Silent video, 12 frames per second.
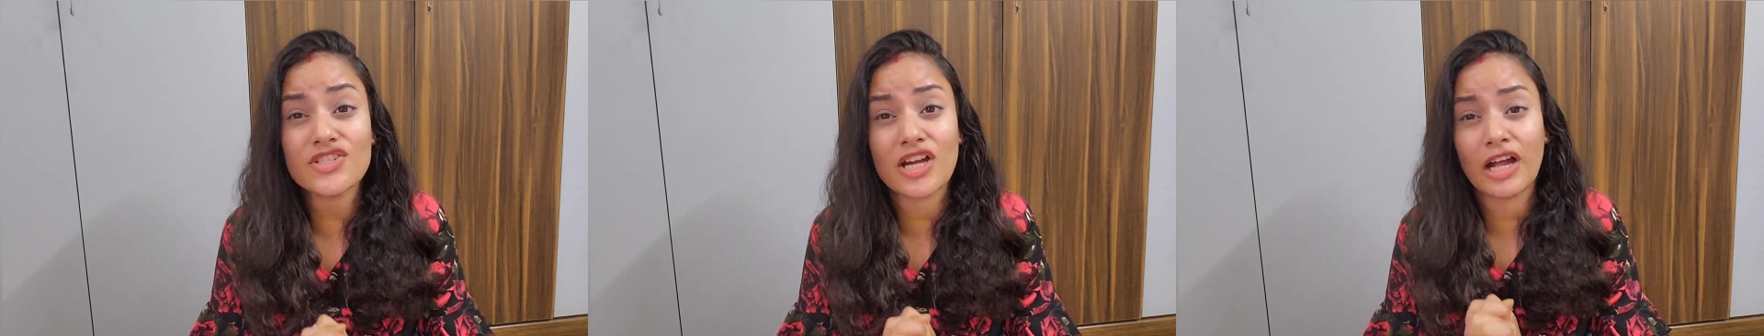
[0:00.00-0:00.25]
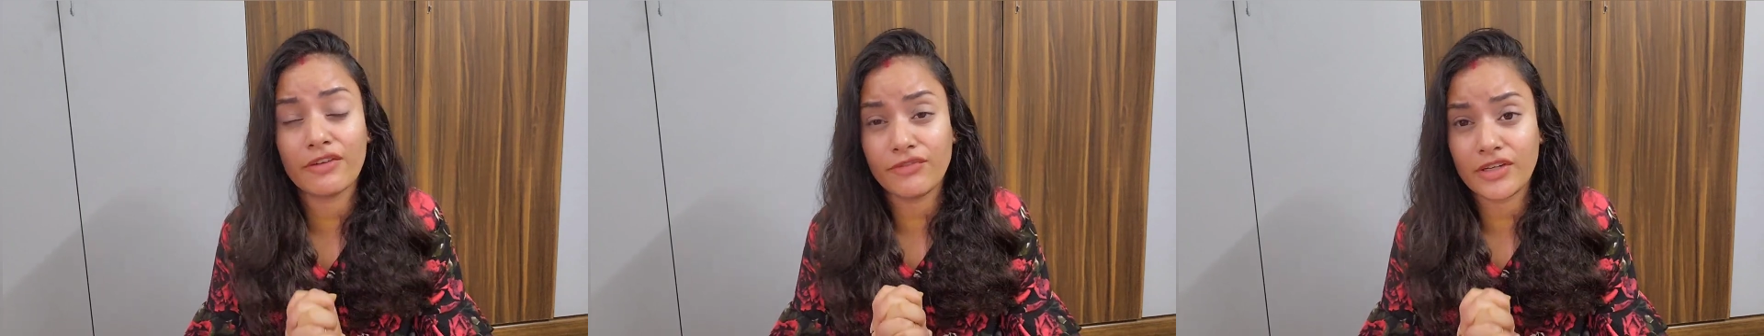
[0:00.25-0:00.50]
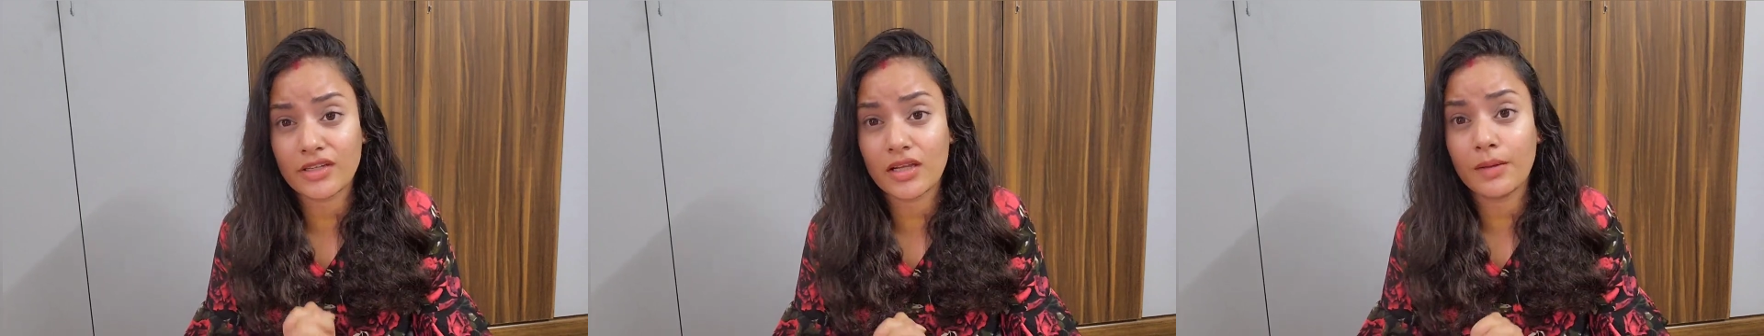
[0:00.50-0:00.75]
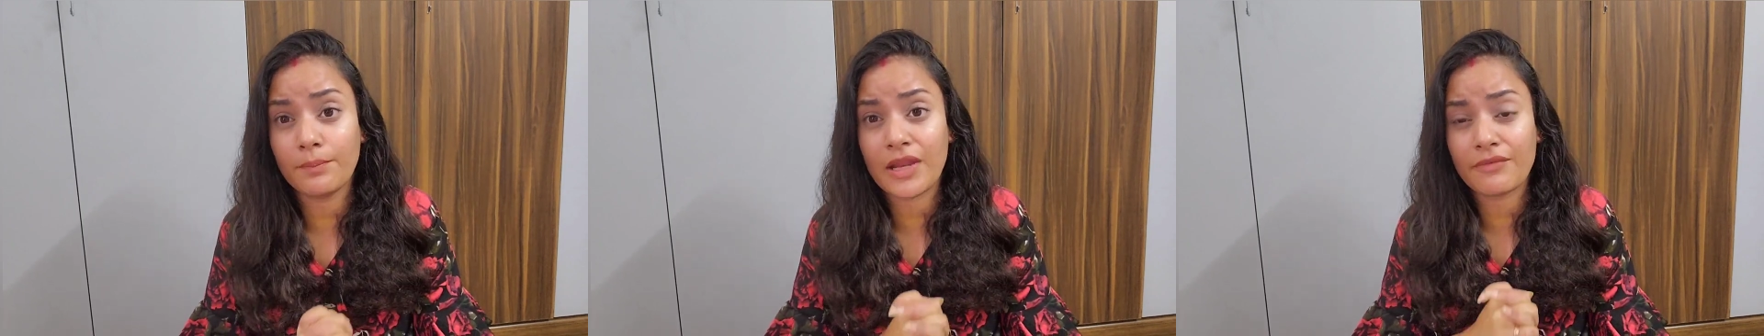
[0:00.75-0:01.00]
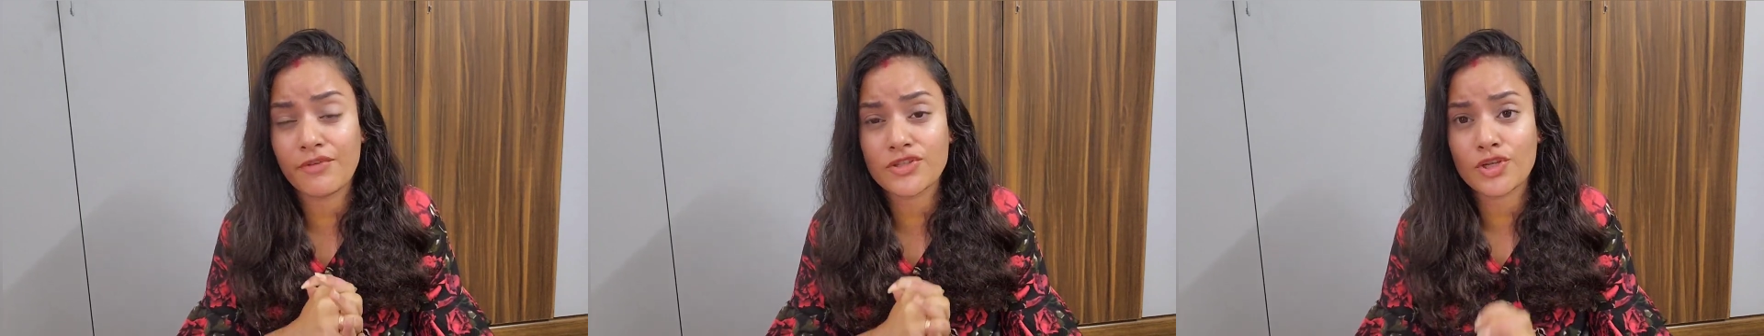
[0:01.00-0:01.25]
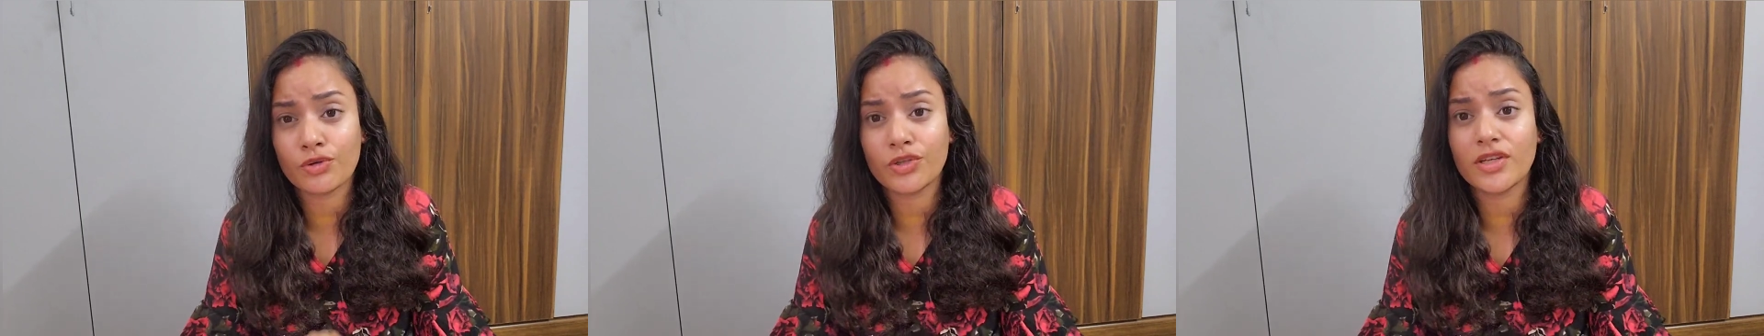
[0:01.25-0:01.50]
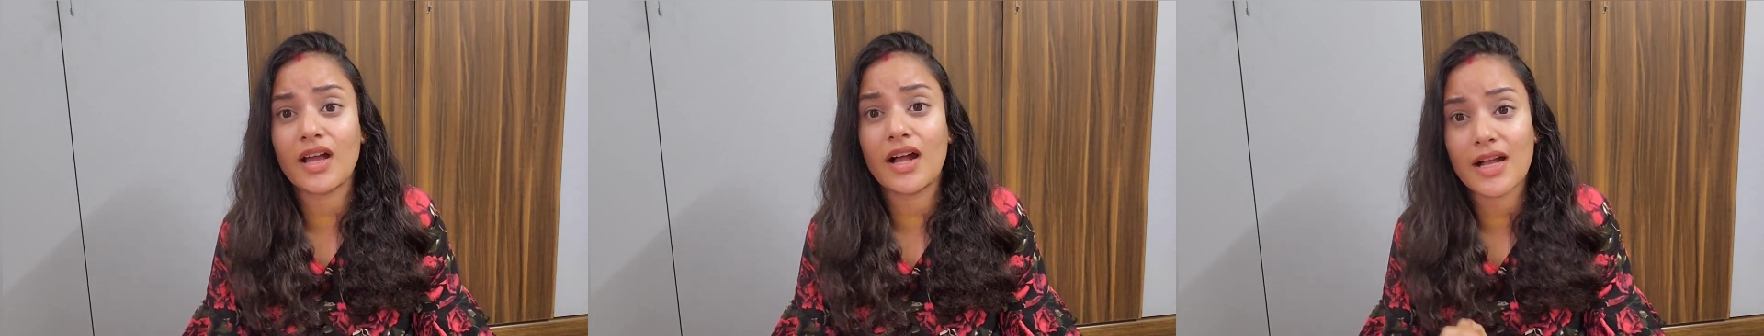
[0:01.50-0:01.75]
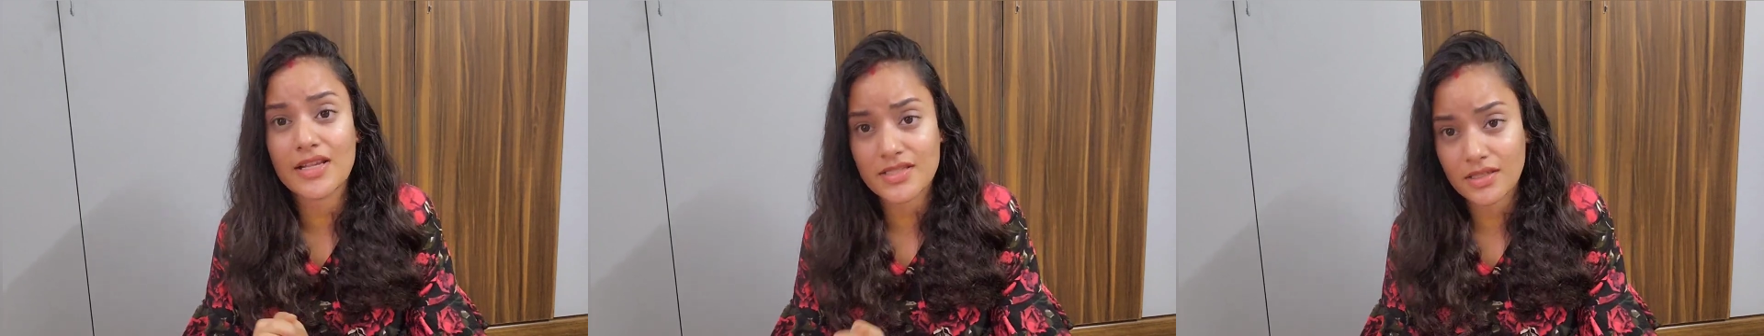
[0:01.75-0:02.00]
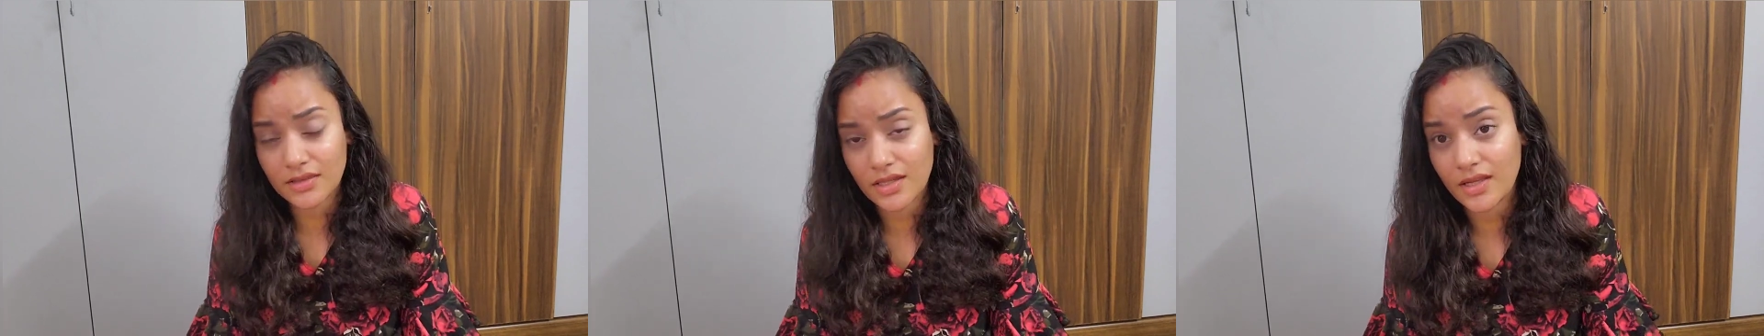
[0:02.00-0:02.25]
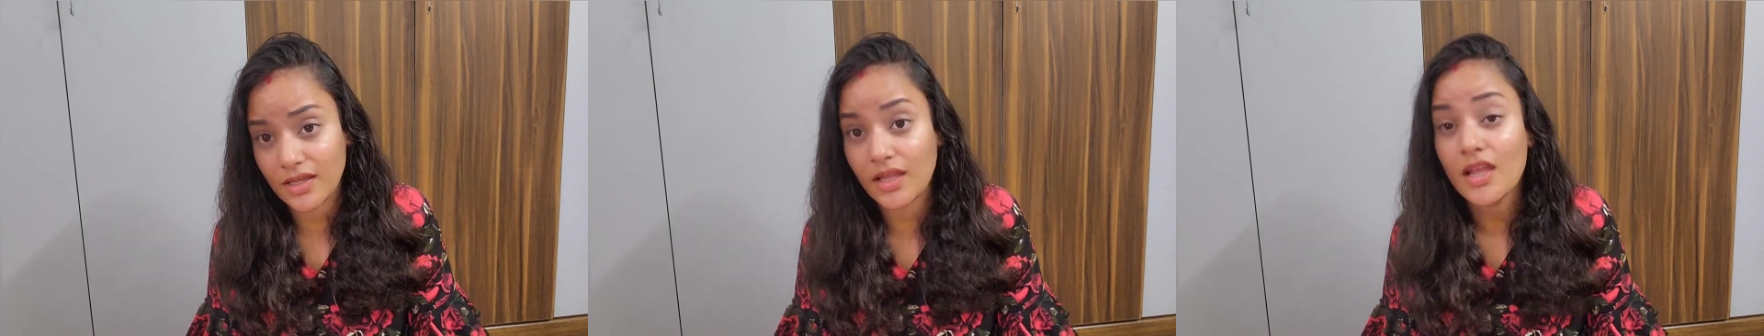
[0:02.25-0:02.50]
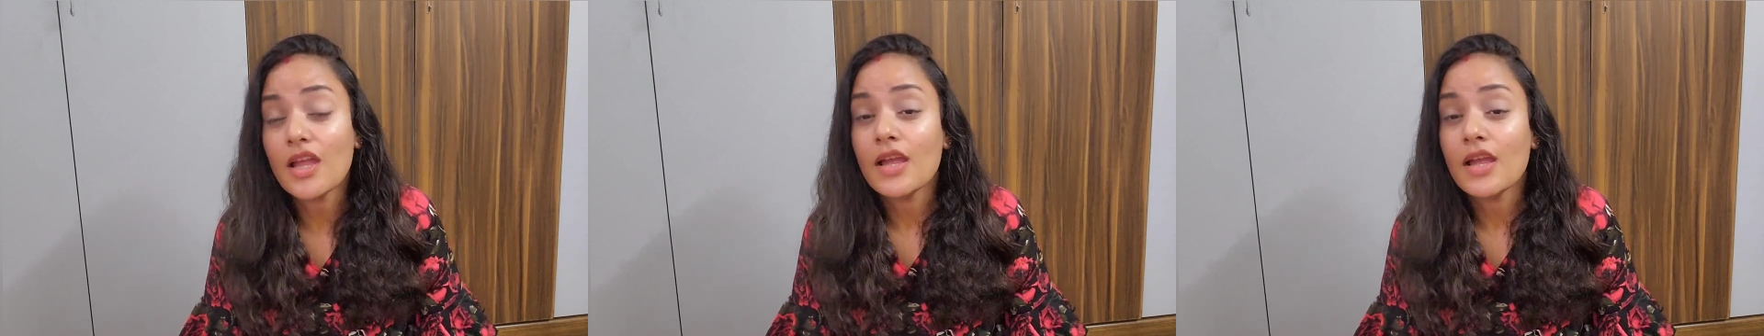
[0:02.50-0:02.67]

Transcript: चार फीट का ब्रेकफास्ट काउंटर आ सकता है